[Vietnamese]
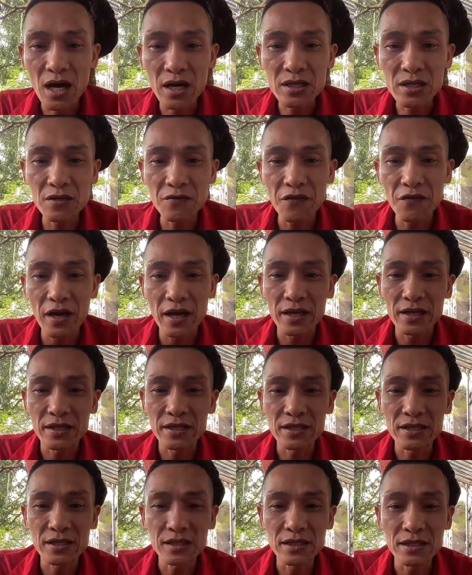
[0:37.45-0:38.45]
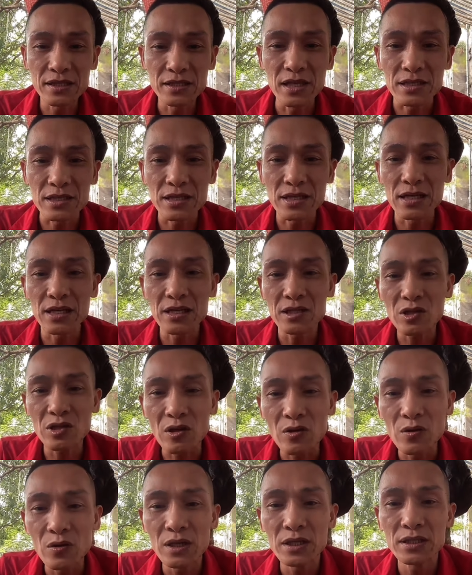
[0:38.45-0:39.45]
đời cứ phải rực rỡ
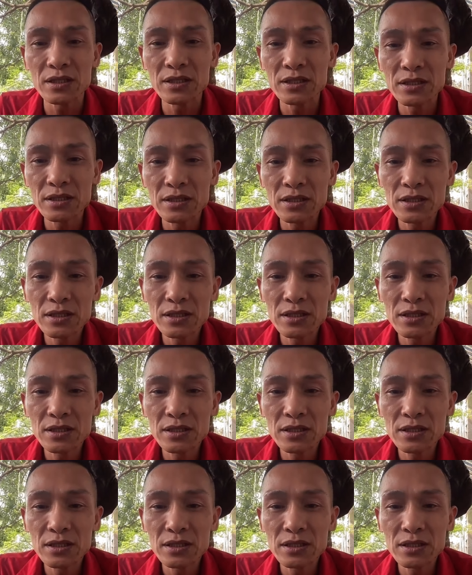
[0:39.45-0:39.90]
trở luôn